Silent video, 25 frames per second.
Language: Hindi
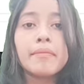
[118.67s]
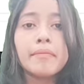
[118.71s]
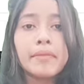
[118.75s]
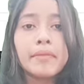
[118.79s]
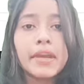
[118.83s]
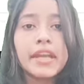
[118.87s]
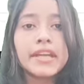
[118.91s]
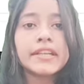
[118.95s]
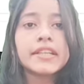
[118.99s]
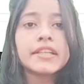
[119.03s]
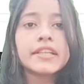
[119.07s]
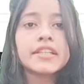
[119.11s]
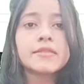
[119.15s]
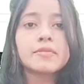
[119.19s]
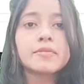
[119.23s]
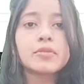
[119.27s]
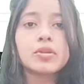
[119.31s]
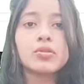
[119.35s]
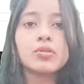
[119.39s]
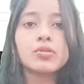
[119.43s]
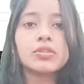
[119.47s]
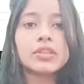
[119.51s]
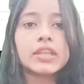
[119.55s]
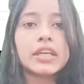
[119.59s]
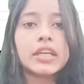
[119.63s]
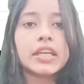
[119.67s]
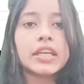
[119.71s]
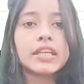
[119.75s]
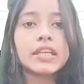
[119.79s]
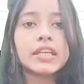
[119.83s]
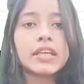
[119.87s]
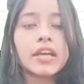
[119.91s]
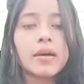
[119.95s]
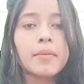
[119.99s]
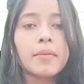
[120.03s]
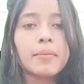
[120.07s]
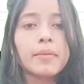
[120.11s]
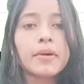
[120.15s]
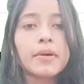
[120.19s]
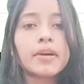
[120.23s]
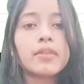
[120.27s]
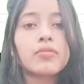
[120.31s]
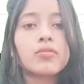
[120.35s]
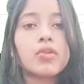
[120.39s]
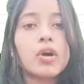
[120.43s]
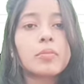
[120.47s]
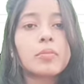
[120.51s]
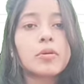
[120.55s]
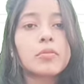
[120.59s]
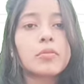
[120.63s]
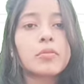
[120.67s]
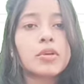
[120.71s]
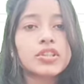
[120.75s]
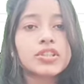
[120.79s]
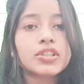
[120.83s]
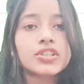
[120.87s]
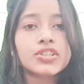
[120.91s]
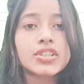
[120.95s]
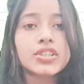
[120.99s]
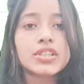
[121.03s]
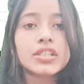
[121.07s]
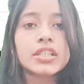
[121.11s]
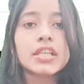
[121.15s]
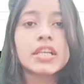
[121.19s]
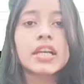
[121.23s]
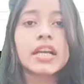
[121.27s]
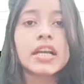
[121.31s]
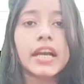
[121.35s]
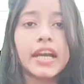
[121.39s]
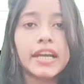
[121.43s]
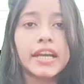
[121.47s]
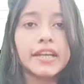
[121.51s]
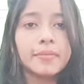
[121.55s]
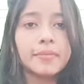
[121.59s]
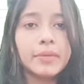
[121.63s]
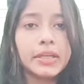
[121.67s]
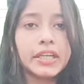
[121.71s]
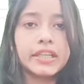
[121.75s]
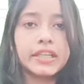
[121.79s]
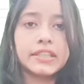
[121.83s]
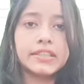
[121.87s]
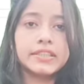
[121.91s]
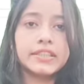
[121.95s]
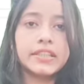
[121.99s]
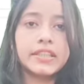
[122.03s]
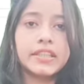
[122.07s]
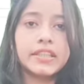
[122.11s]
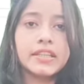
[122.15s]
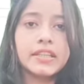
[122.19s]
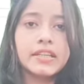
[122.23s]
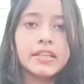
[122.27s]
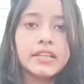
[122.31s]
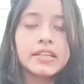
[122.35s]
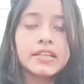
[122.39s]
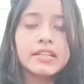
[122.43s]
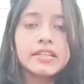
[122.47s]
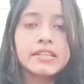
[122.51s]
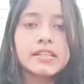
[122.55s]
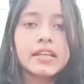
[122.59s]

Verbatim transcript: मेंटर्स भी होते हैं यहाँ पर वो आपको बहुत अच्छे से गाइड भी करते हैं